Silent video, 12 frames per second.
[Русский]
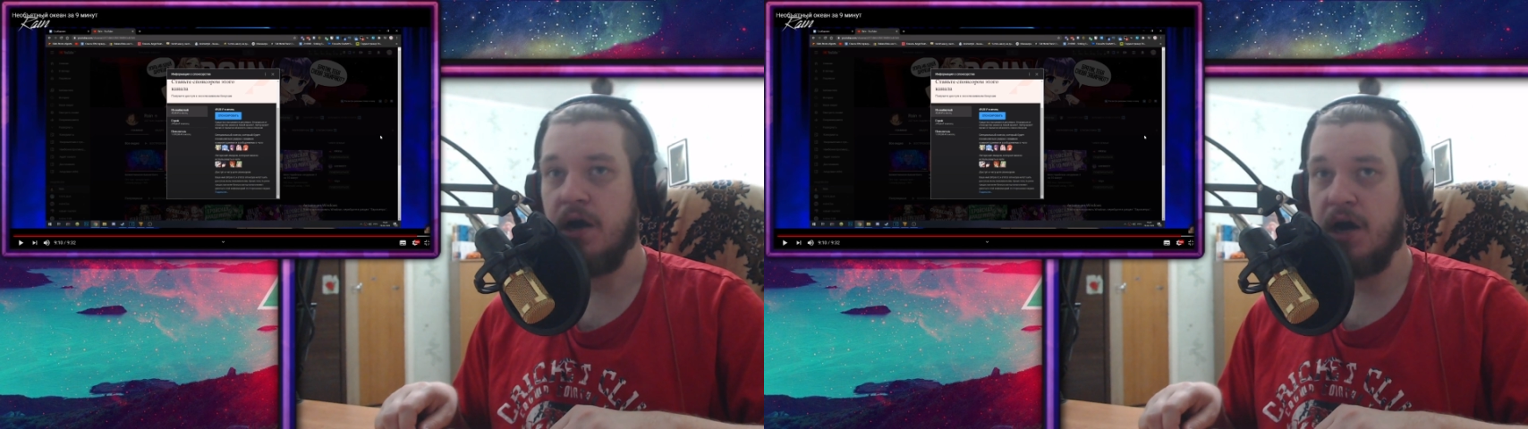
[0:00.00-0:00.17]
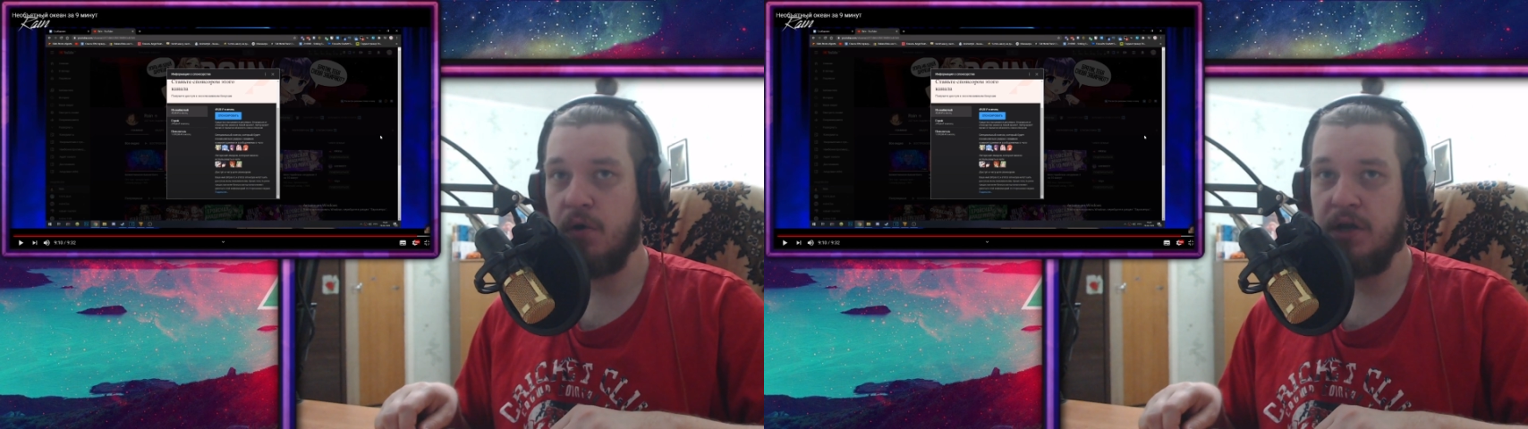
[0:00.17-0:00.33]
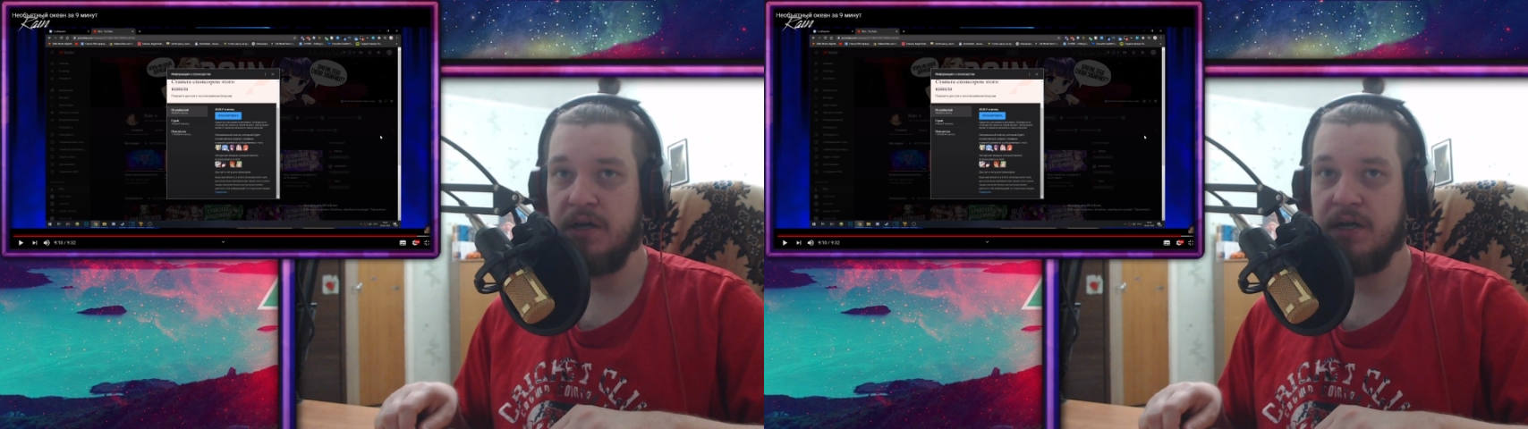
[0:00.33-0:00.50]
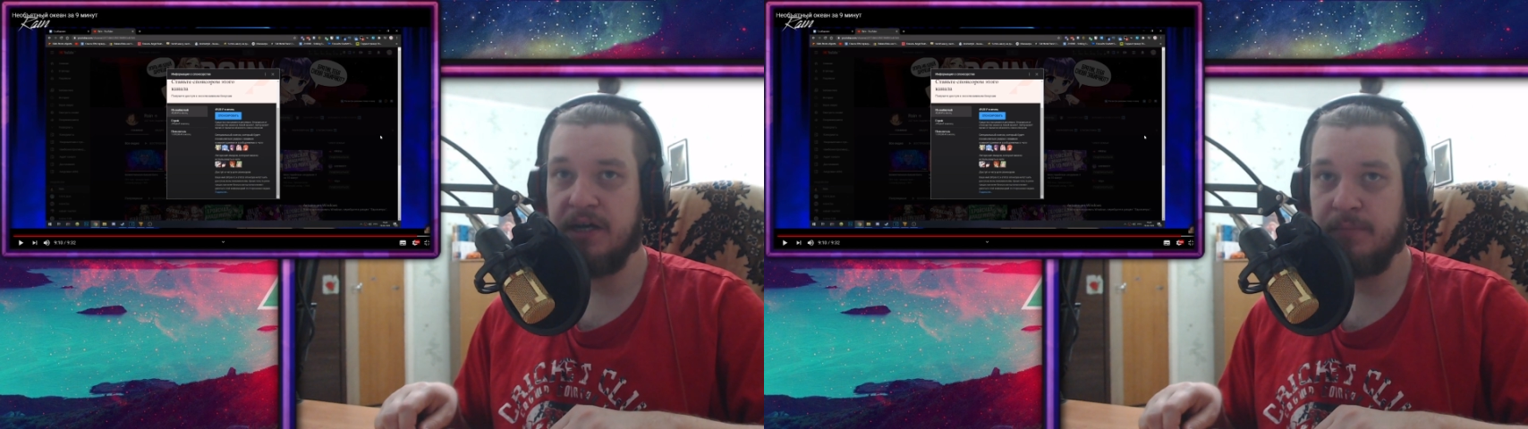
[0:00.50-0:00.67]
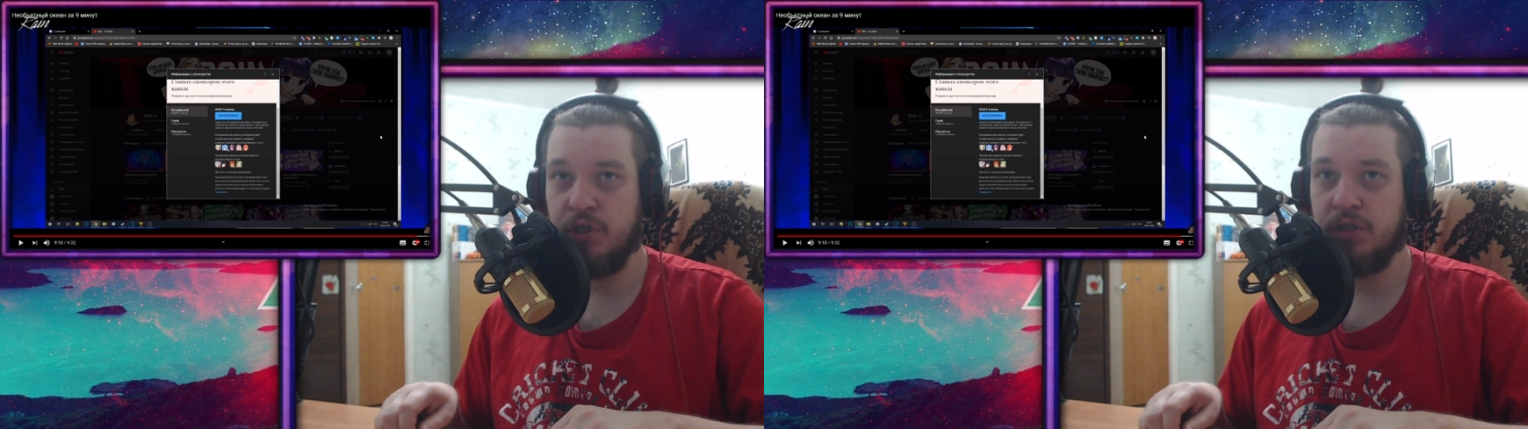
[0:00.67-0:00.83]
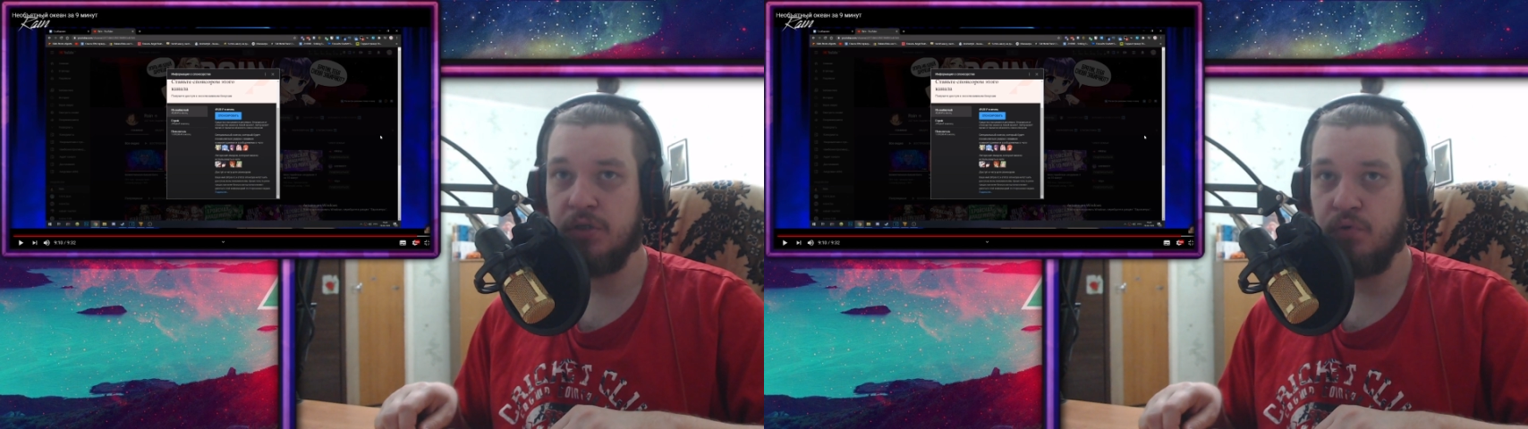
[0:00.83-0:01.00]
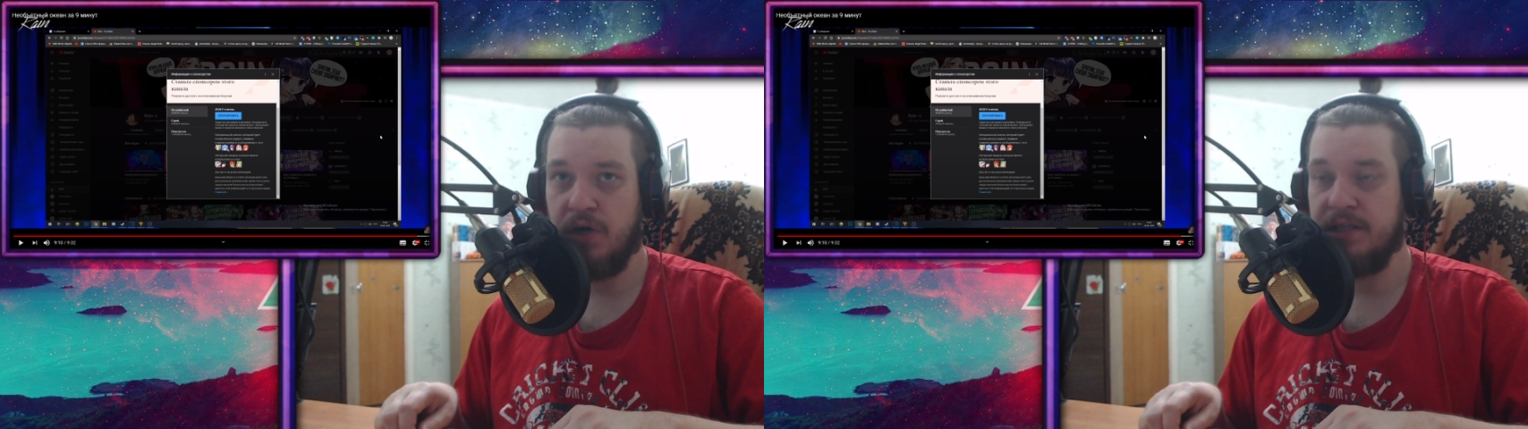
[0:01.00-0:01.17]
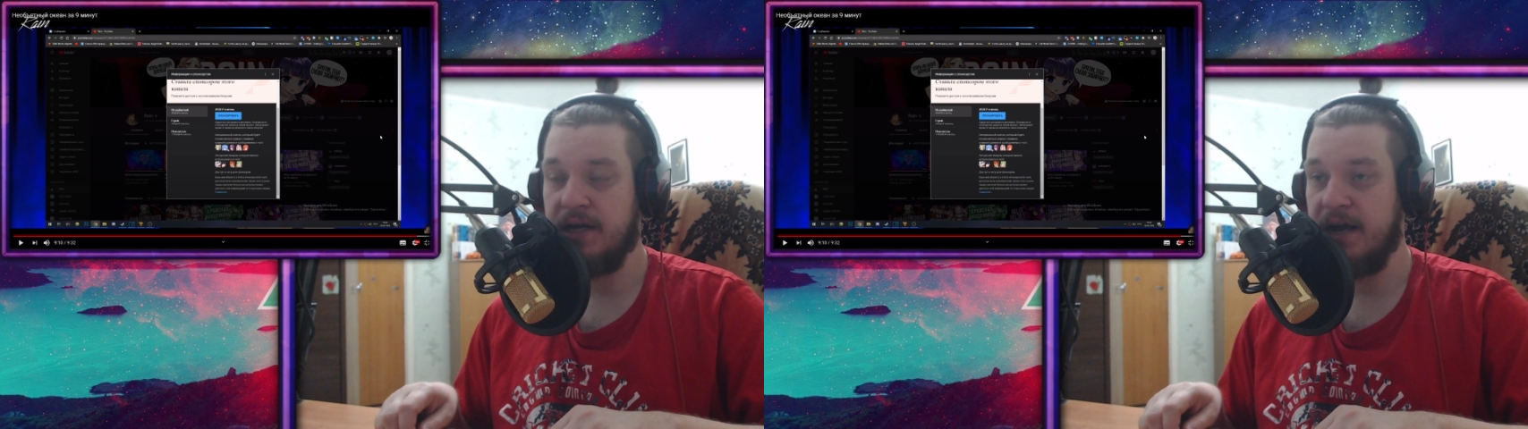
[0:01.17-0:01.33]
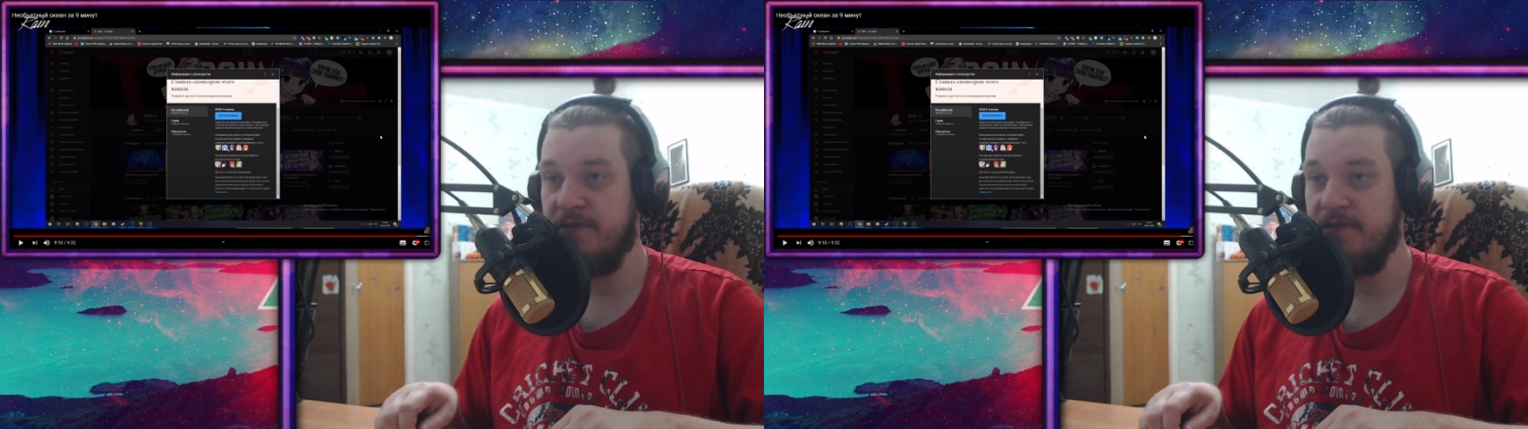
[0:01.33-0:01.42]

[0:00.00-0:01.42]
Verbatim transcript: А ролик, как обычно, у Рейна